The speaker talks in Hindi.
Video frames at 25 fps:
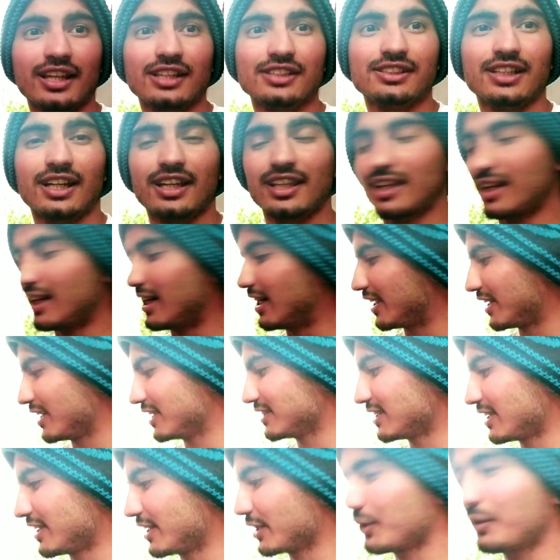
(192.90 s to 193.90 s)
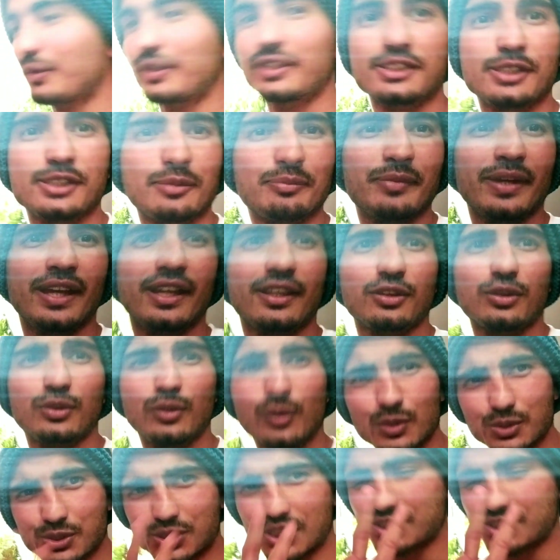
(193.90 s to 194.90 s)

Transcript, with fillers: आना जाना आना जाना क्योंकि जिम में दो